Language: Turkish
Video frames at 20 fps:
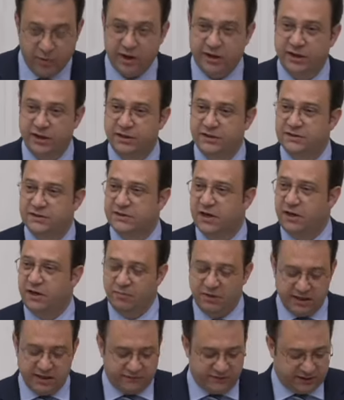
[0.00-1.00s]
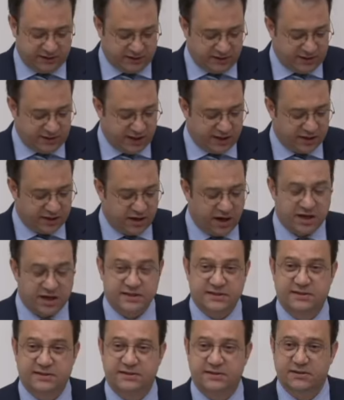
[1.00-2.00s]
Bakınız sayın milletvekilleri
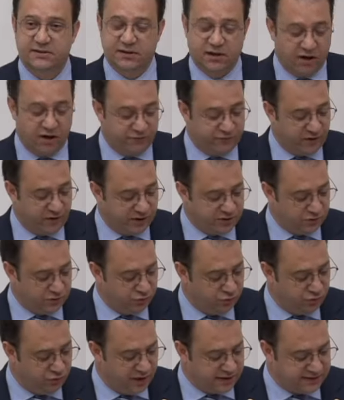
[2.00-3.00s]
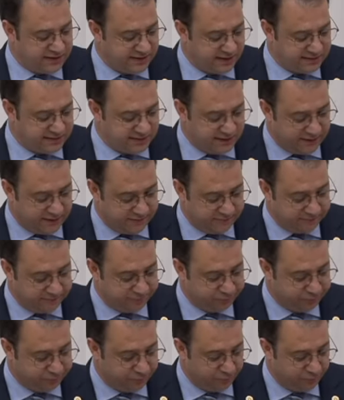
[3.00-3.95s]
Kas, Kafkas Üniversitesi